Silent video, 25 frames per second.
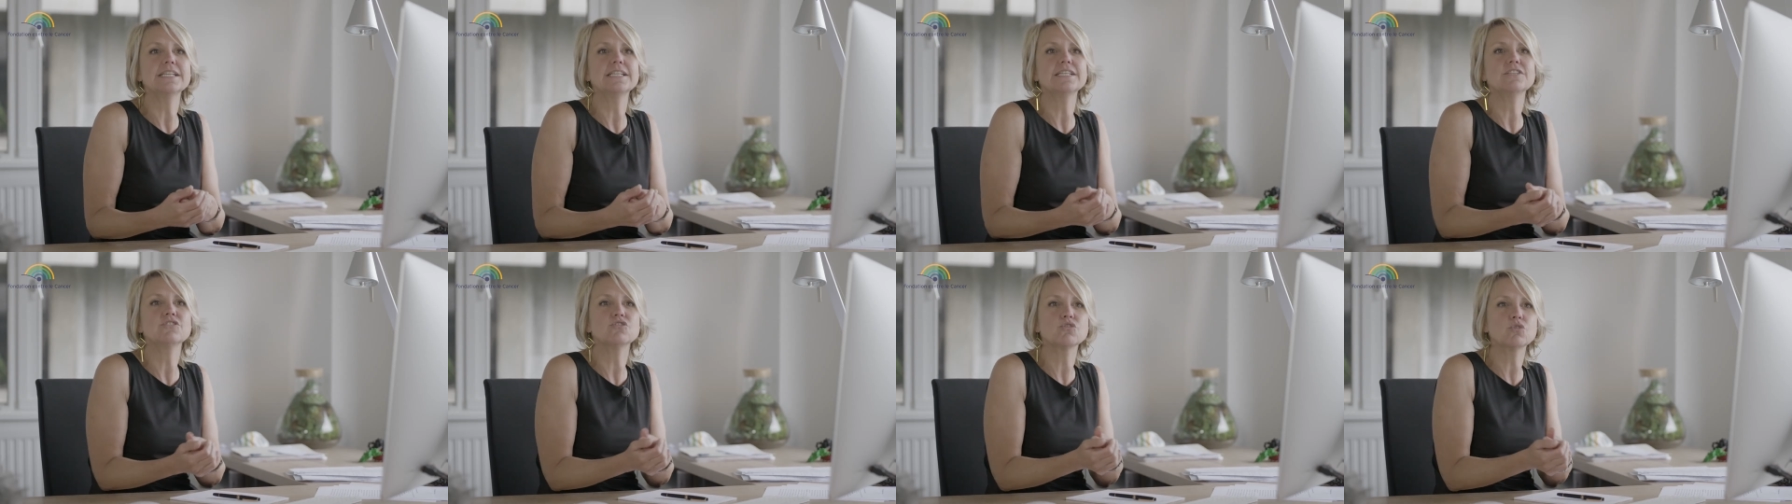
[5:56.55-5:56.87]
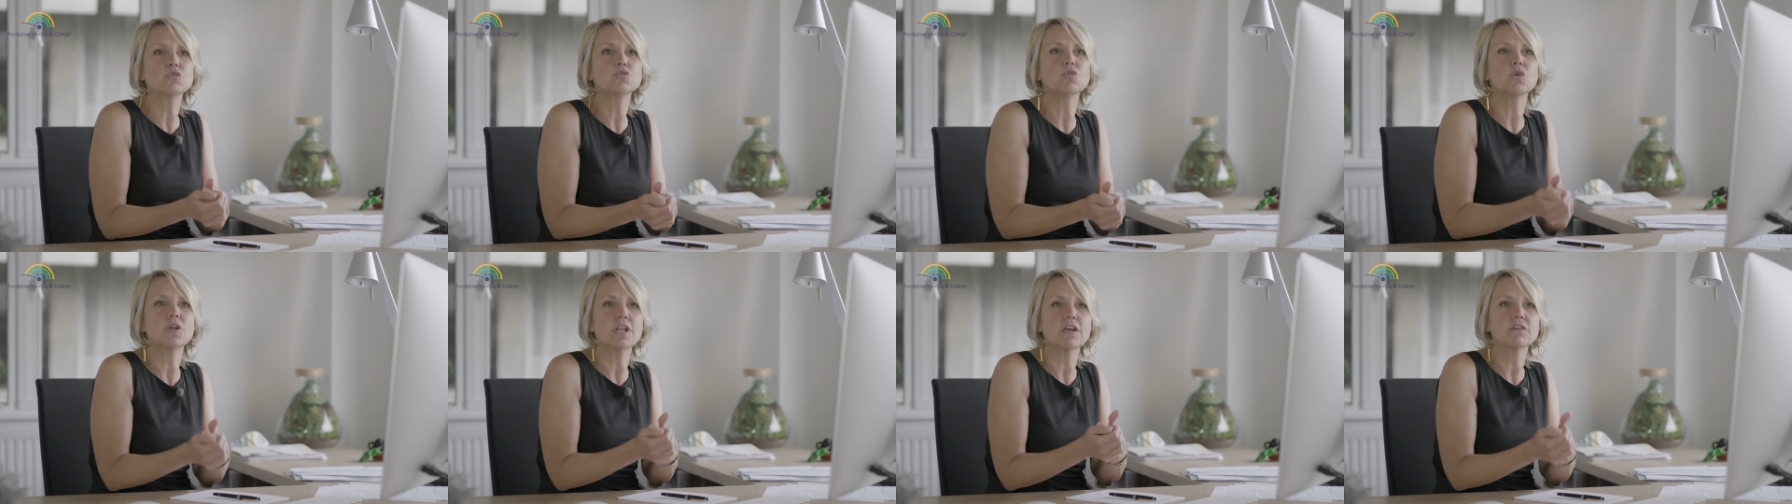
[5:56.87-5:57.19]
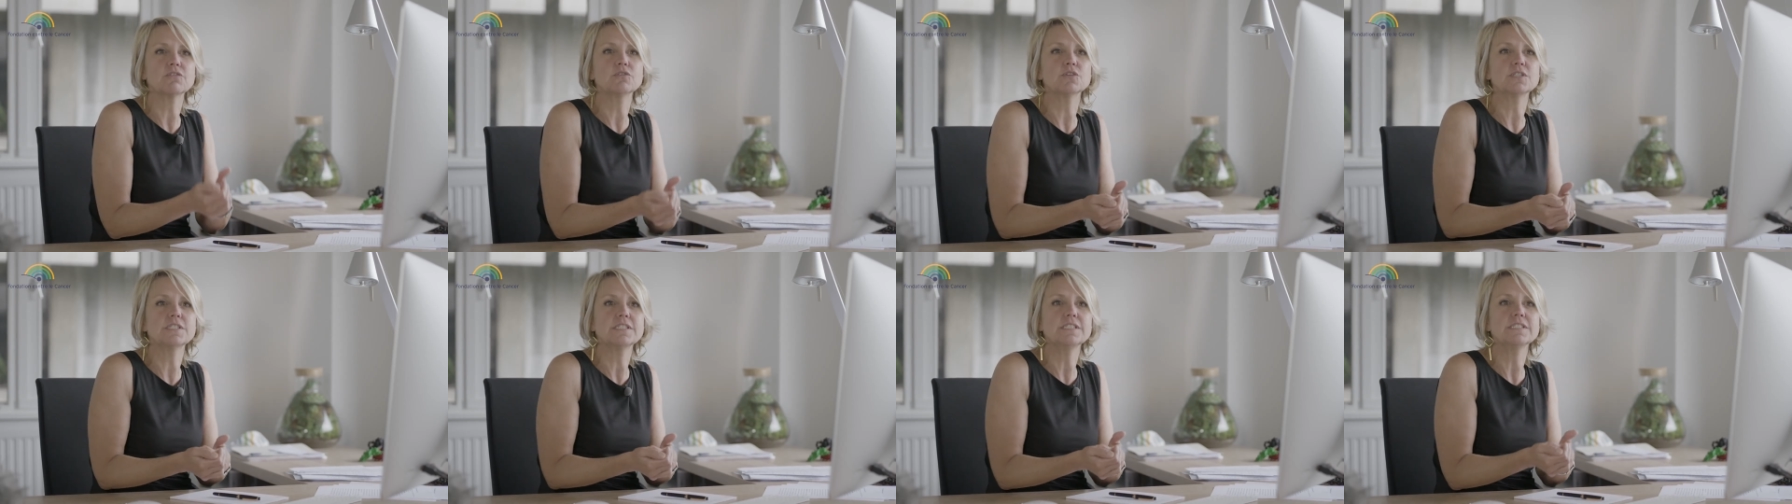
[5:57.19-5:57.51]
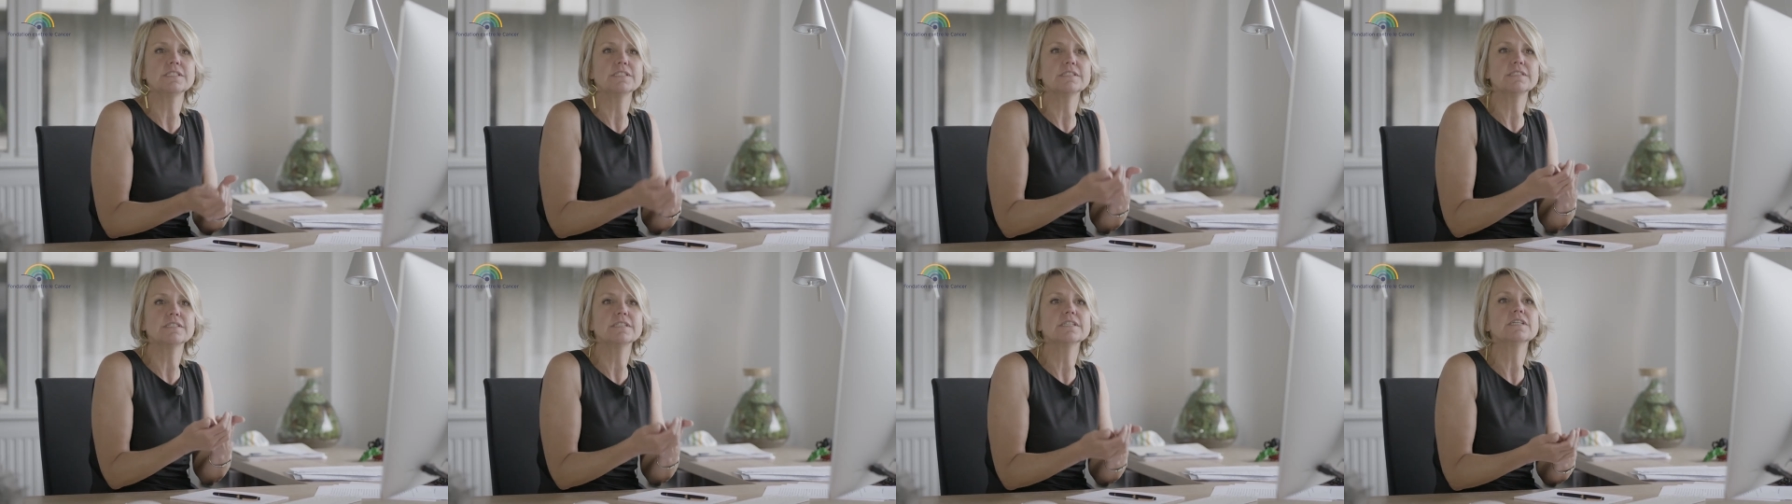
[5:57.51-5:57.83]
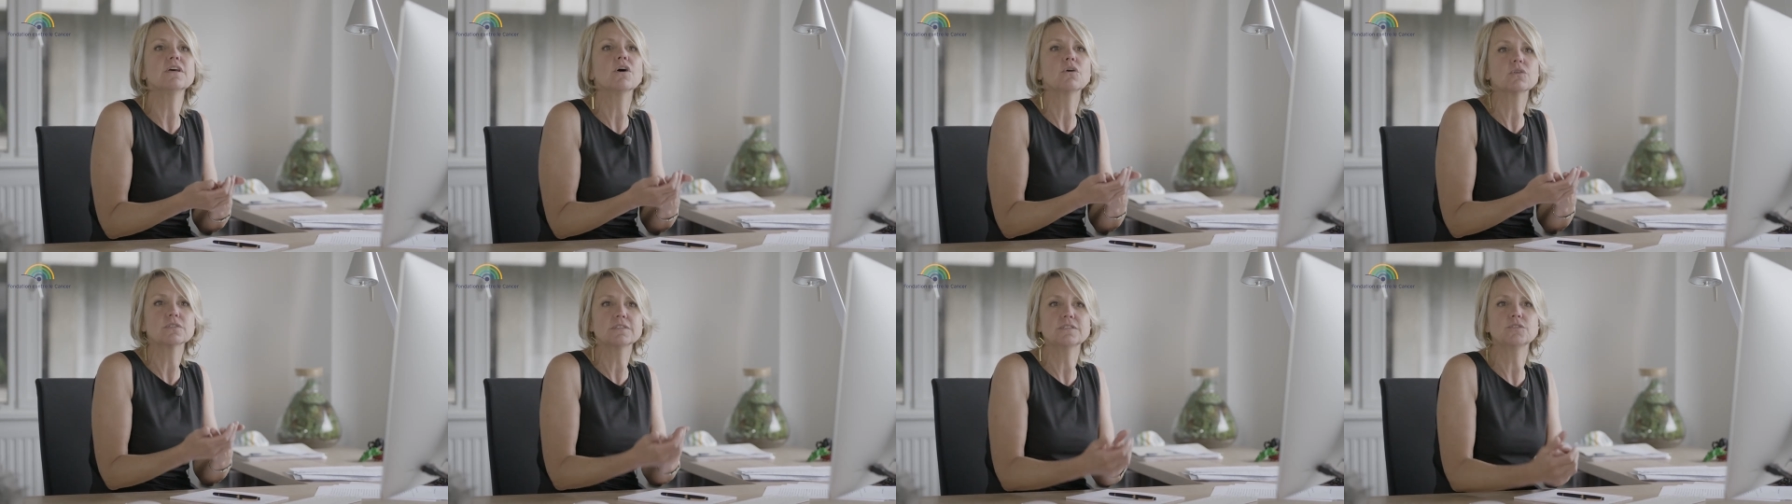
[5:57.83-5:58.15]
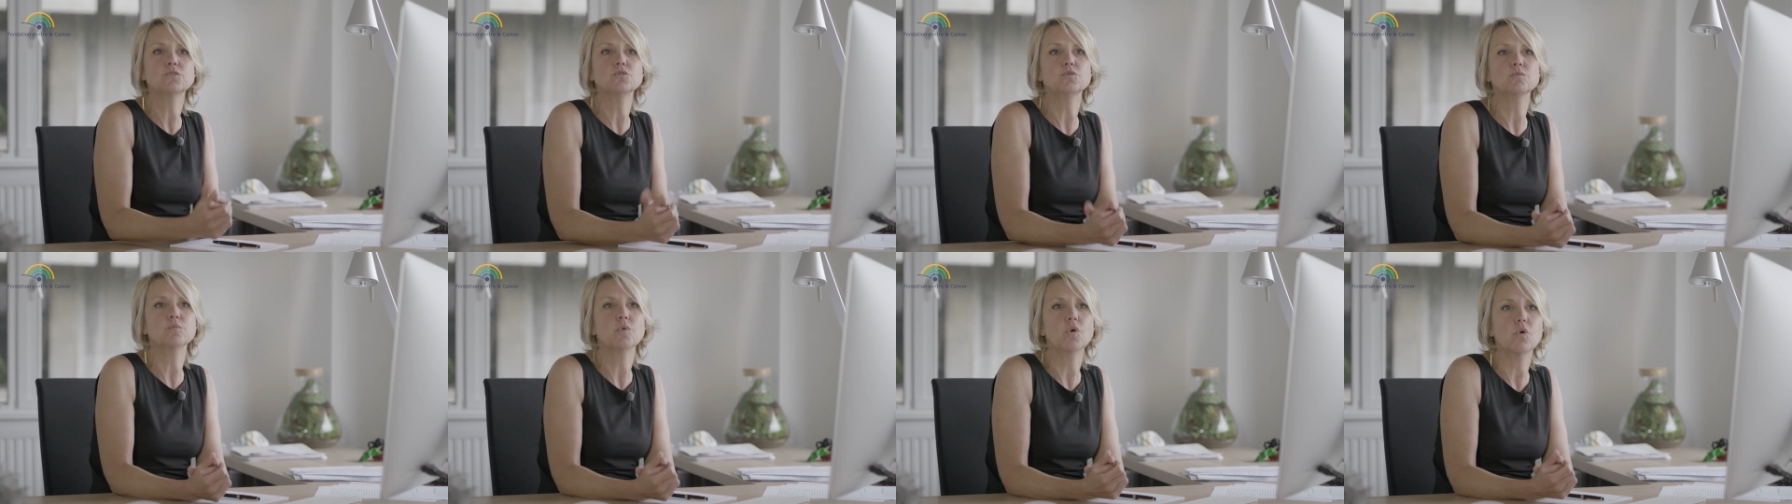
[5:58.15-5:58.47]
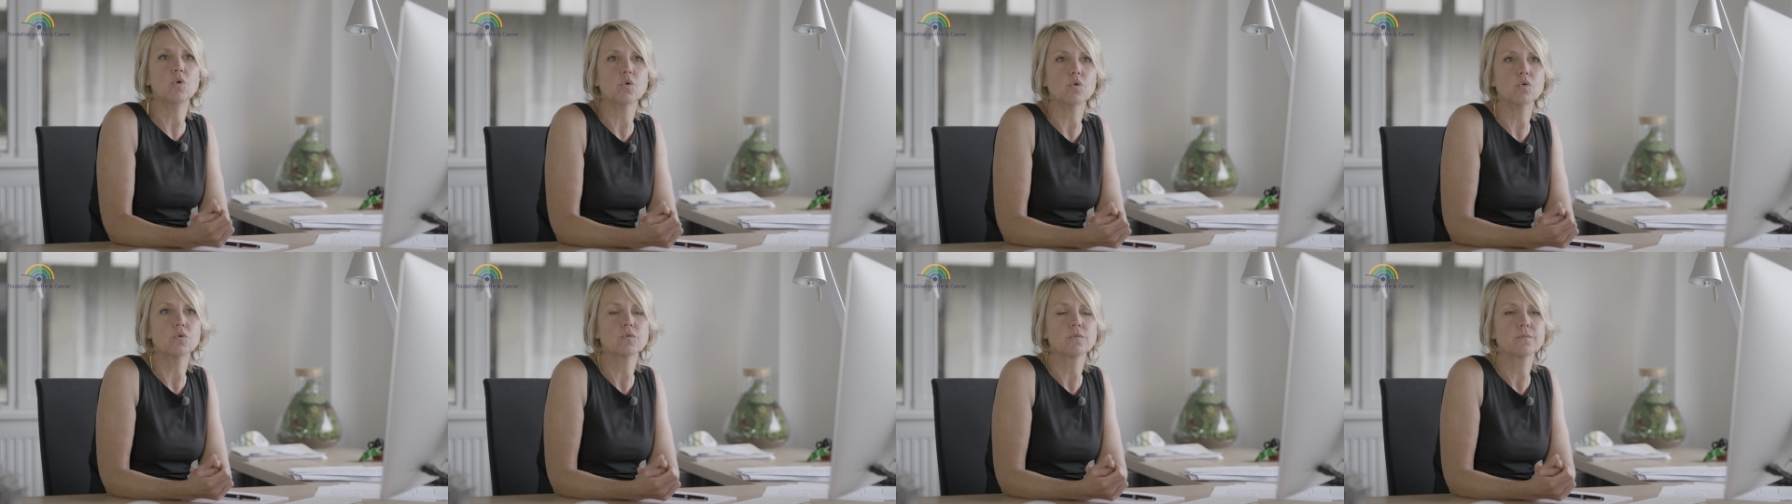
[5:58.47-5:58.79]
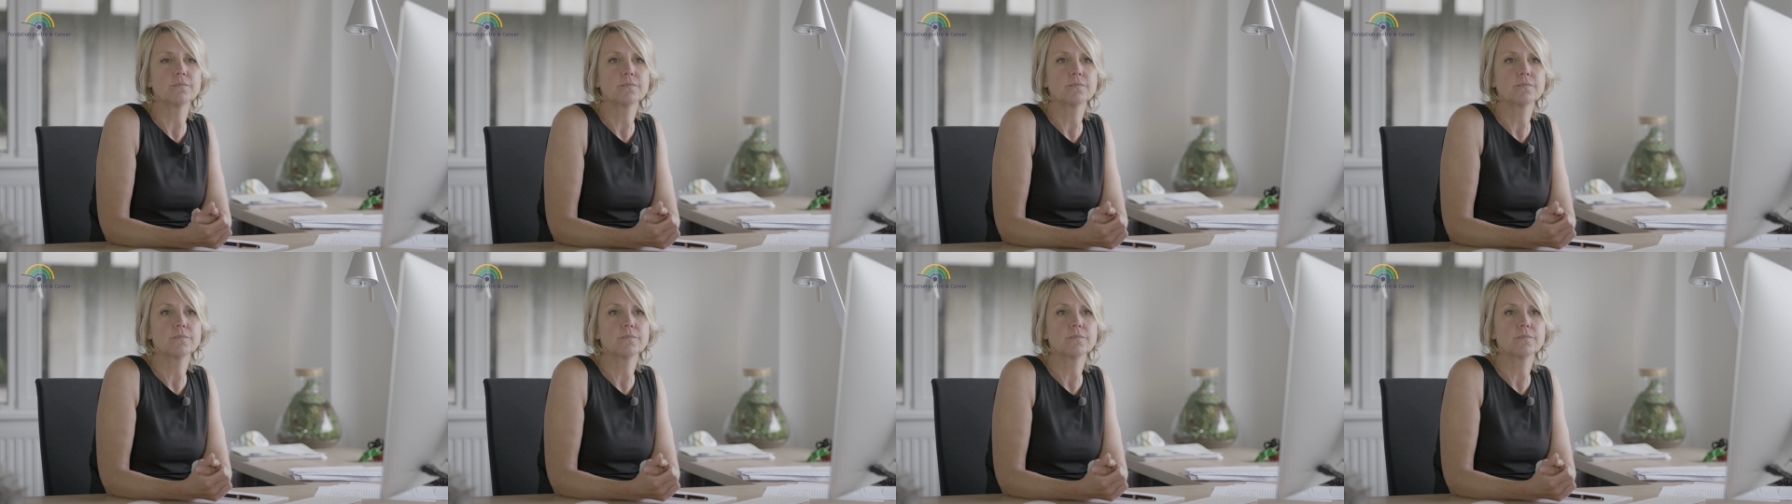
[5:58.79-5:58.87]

les autres lymphocytes T antitumoraux.